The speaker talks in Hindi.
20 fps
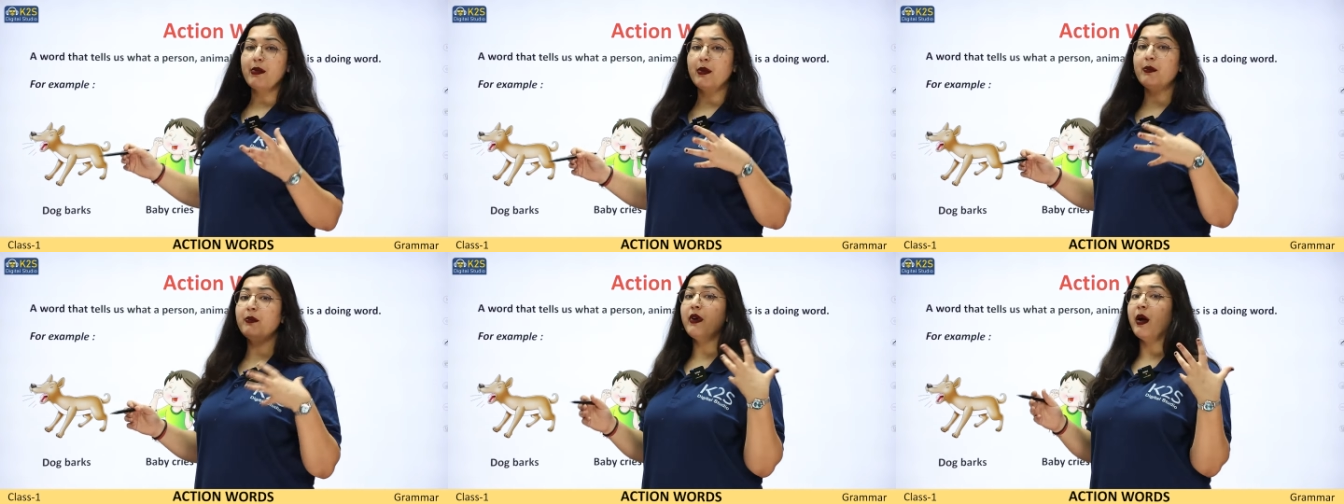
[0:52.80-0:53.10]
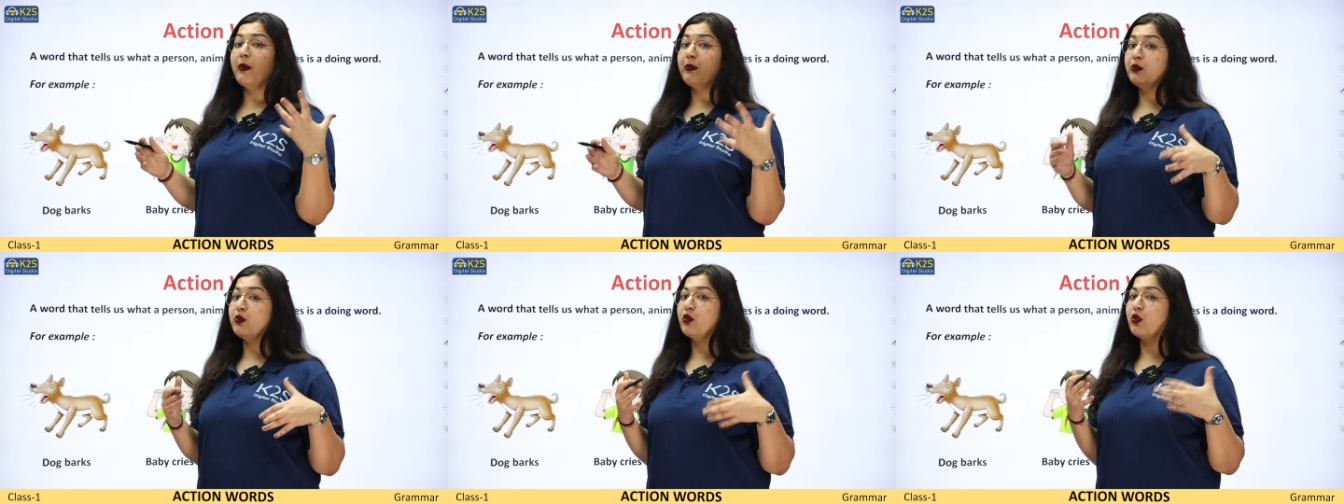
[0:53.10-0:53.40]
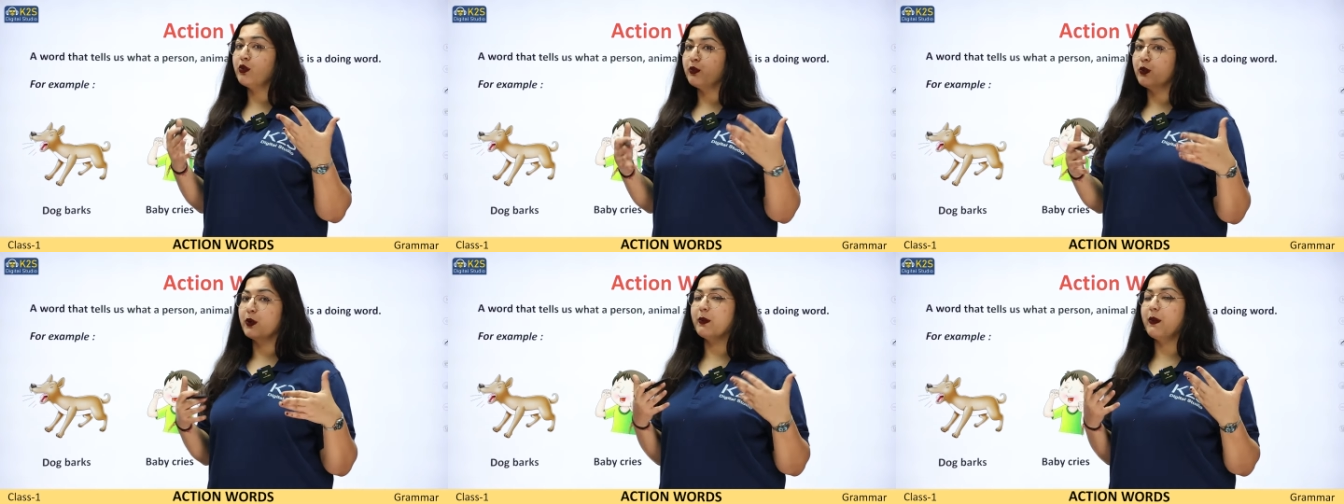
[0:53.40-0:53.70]
हम अब
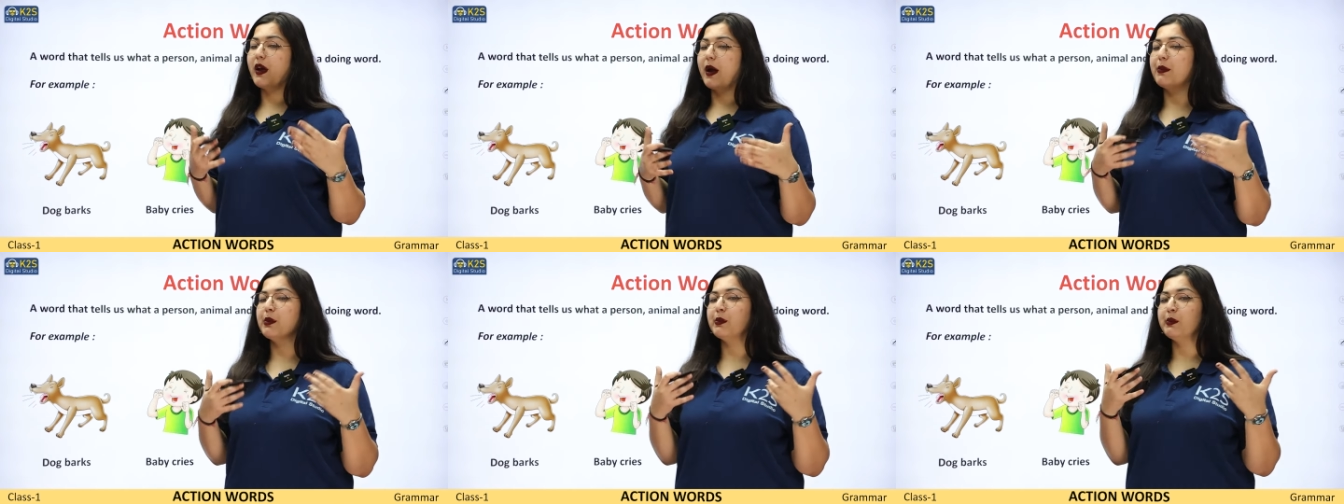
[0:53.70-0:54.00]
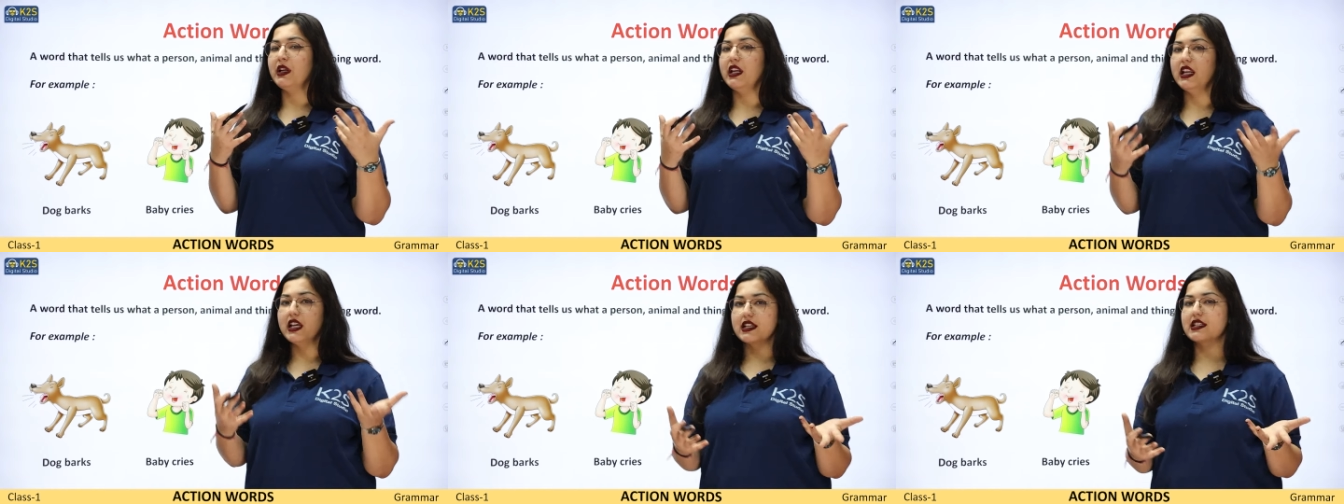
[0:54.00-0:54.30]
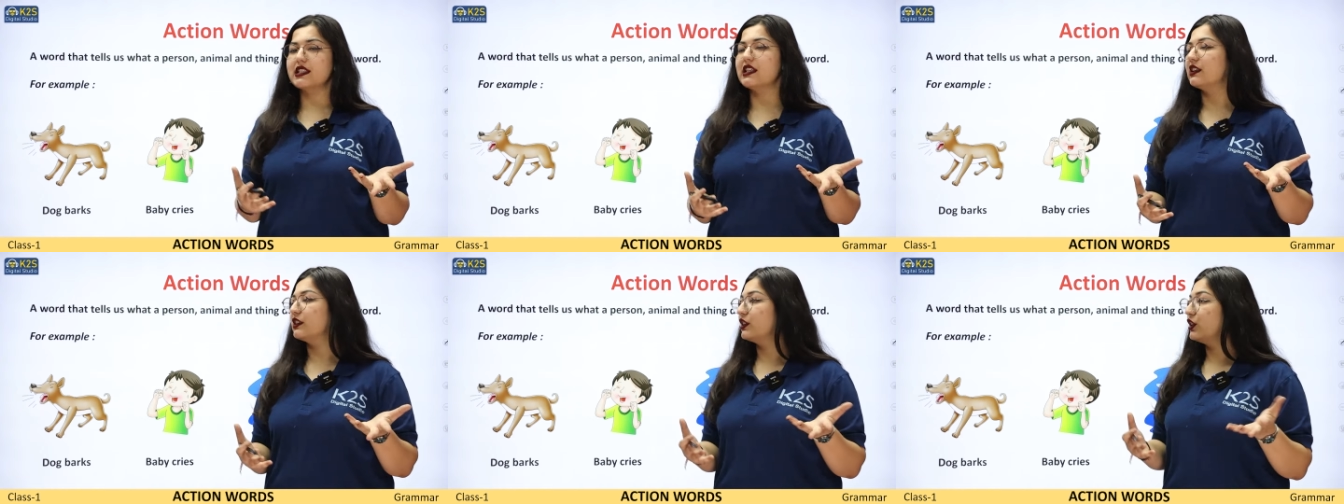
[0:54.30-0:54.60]
नोटबुक में आप अपने
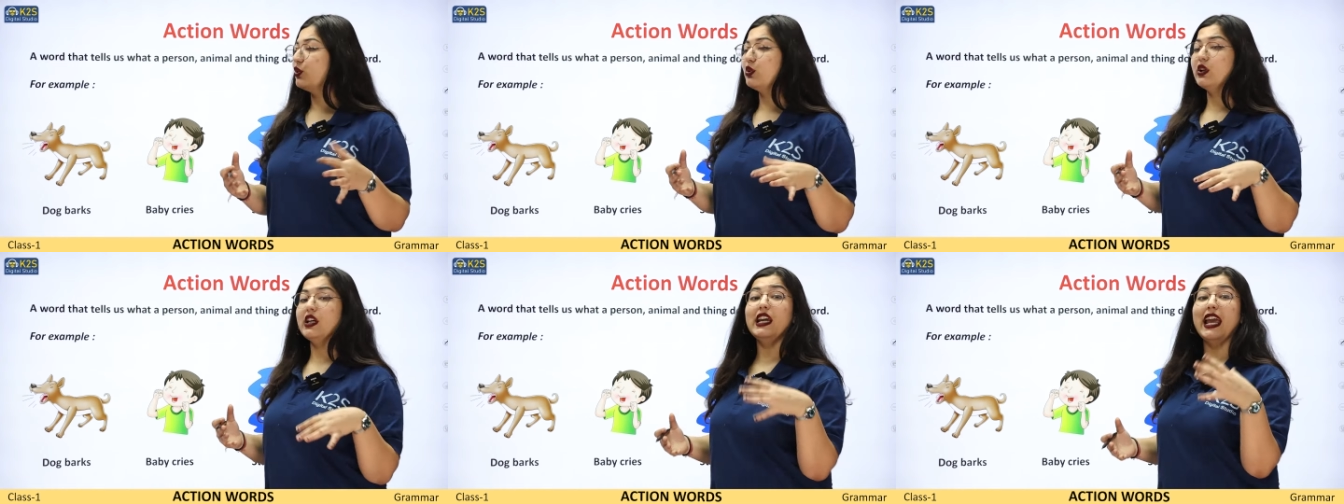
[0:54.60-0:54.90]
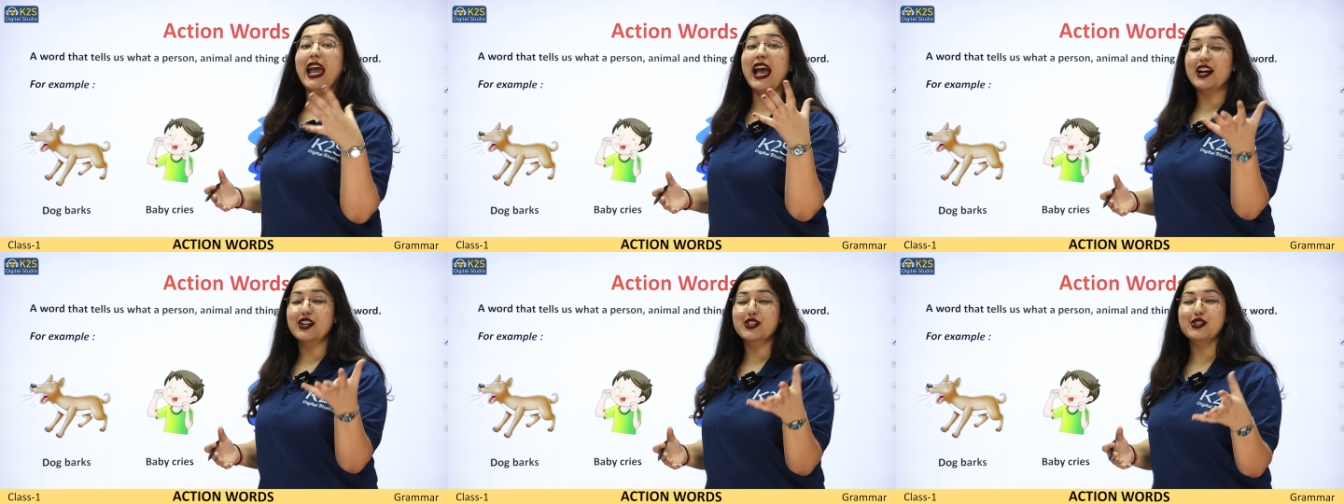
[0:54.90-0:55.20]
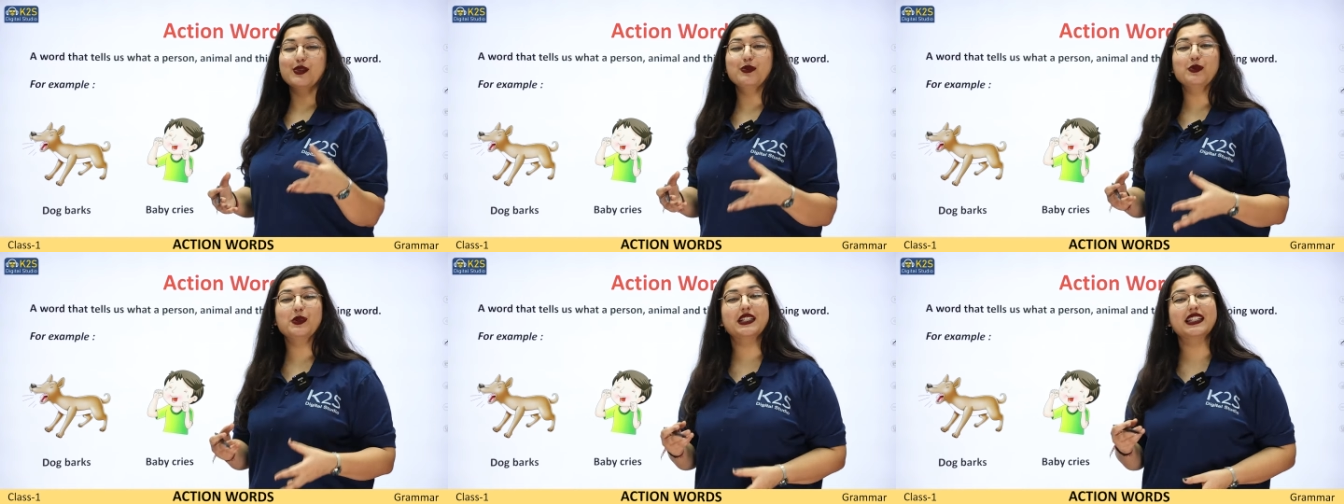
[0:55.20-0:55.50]
लिख सकते हो कि
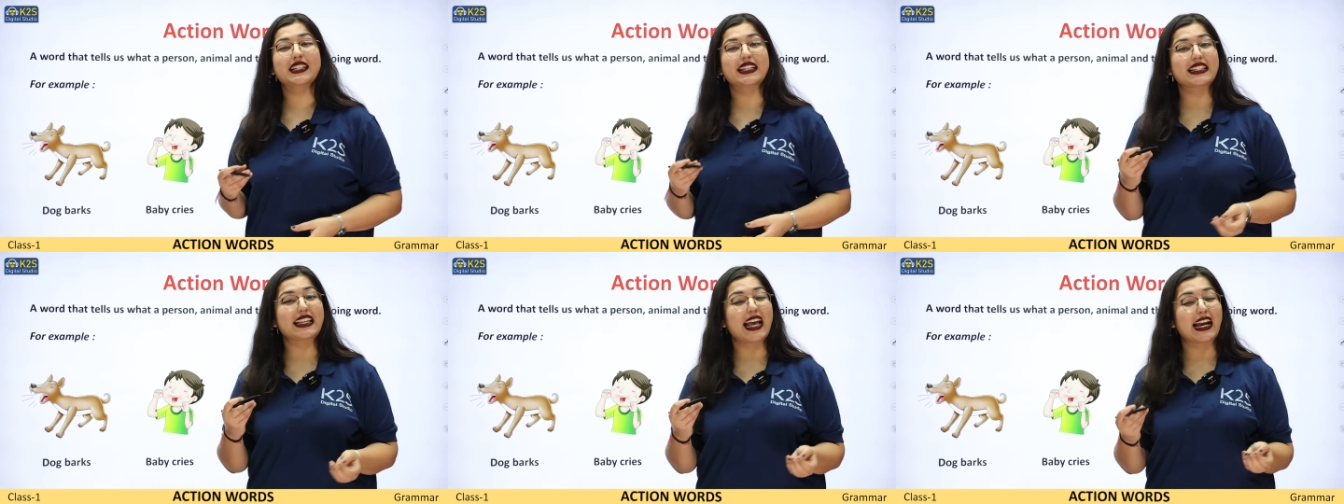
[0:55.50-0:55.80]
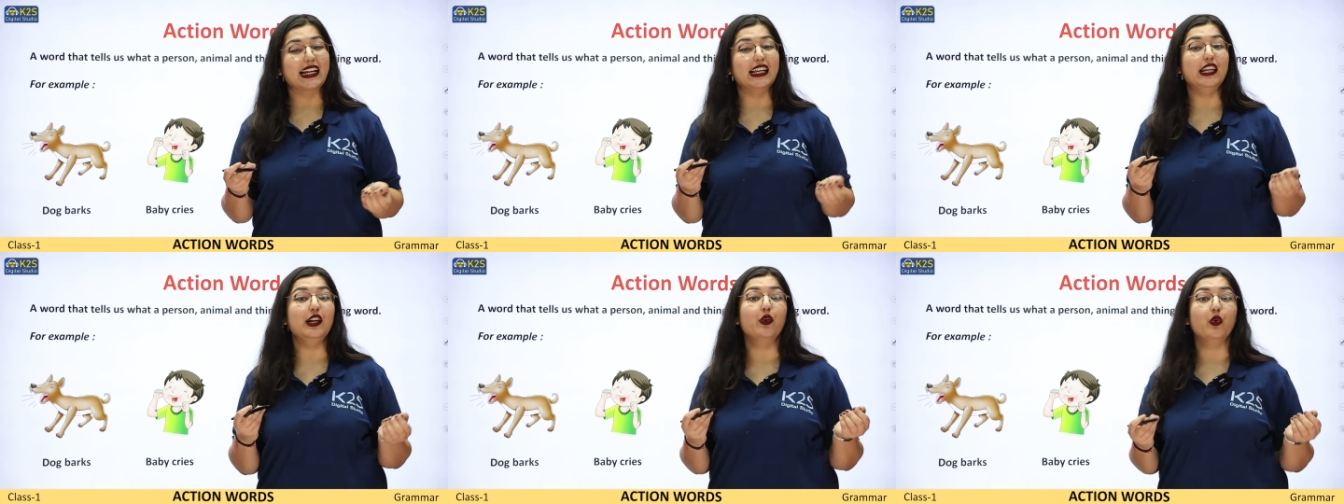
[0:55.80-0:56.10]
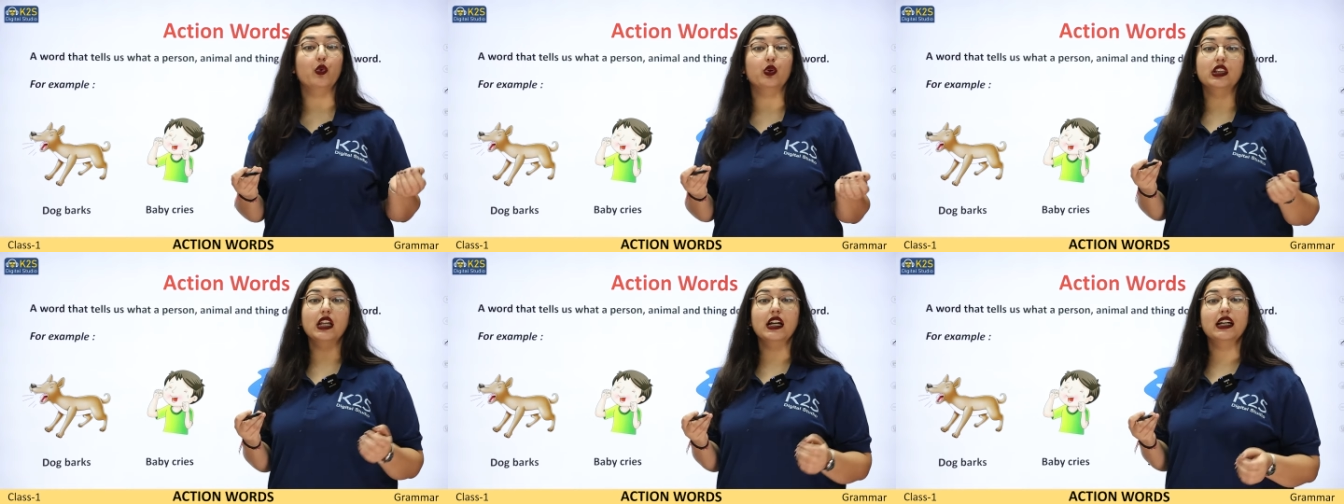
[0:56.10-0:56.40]
एक्शन वर्ड्स एग्जैक्टली
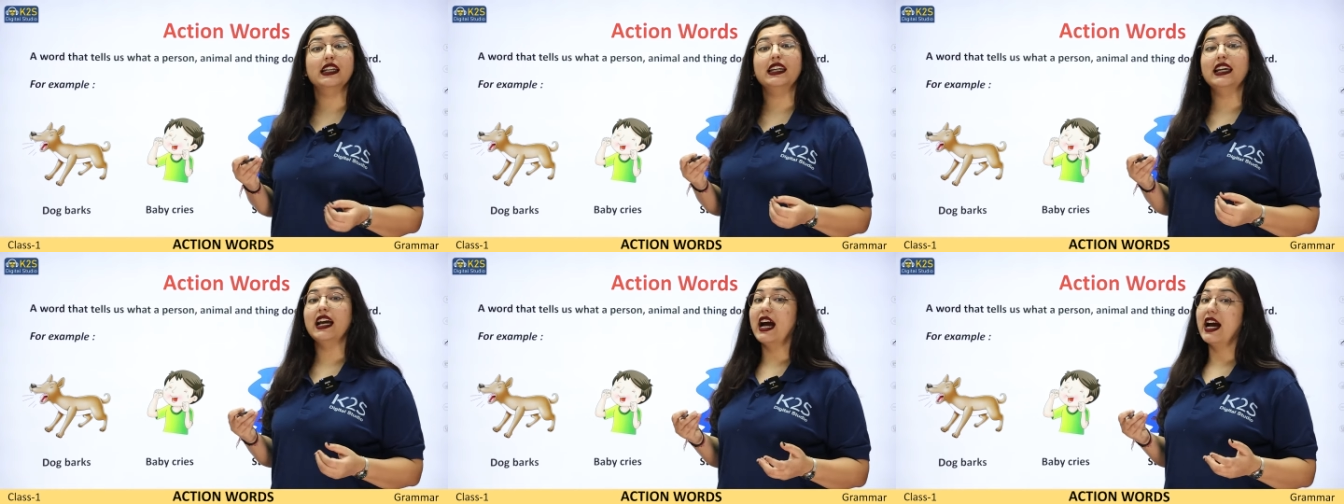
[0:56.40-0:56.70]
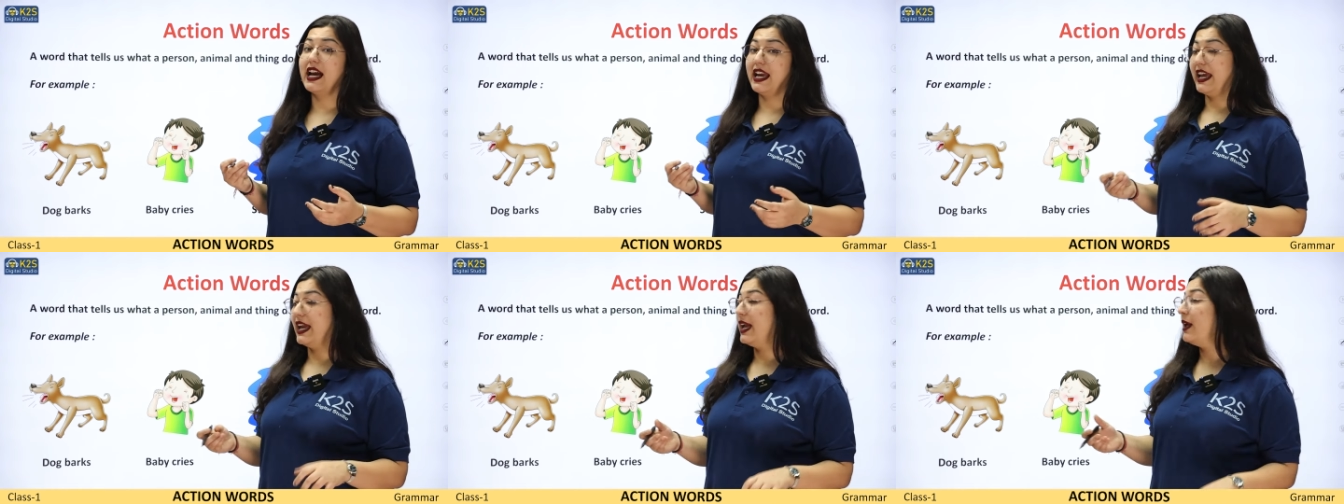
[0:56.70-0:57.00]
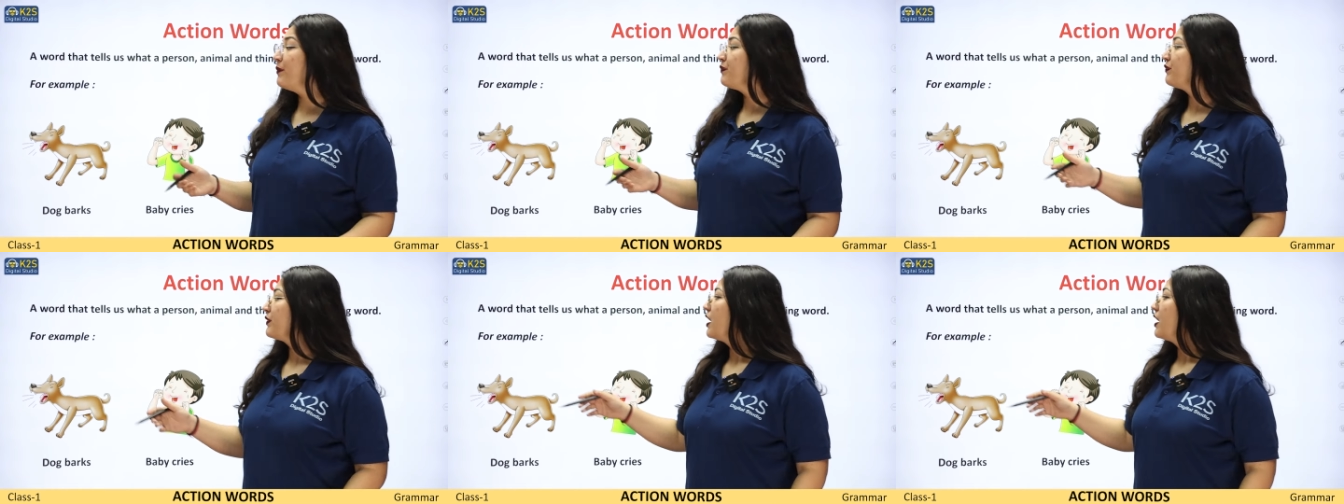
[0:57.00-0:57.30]
होता क्या है